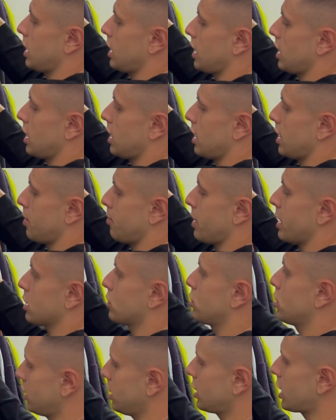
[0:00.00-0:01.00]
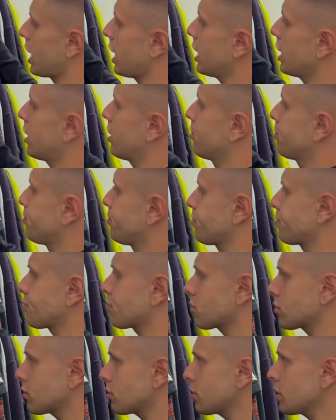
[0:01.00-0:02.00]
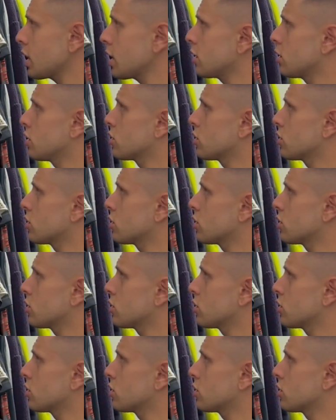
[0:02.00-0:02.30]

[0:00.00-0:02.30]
eh, merch di Drake, di